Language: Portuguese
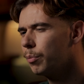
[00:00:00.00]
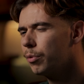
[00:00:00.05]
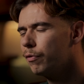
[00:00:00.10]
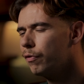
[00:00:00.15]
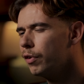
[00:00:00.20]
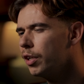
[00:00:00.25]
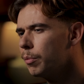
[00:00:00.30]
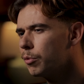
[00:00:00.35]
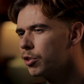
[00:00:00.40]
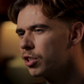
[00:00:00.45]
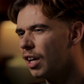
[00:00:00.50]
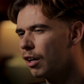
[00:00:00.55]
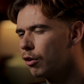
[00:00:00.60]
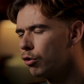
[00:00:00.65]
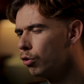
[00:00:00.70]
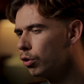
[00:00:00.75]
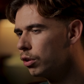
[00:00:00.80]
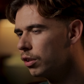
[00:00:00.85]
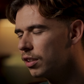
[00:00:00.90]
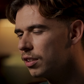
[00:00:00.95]
que preferimos estar
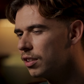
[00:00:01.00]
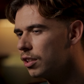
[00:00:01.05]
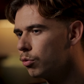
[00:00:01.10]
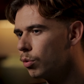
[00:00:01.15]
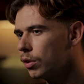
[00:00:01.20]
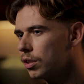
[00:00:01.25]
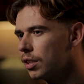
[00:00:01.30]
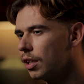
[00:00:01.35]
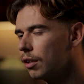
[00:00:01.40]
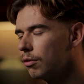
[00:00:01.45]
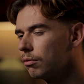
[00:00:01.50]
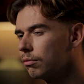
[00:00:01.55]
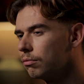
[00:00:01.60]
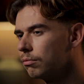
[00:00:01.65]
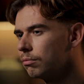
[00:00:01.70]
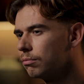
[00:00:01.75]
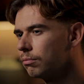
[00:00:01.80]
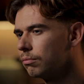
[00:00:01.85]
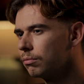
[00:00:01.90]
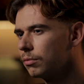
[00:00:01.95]
noutra situação
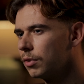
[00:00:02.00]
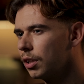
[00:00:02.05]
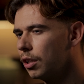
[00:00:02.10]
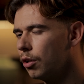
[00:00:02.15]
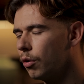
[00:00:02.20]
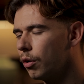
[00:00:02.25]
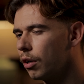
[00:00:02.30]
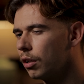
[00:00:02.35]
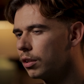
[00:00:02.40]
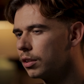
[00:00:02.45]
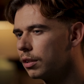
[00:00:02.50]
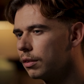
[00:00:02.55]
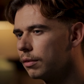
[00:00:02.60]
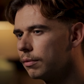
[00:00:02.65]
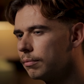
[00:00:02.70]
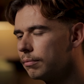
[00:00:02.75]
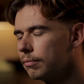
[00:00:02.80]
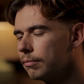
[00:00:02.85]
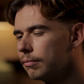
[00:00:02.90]
que não a nossa?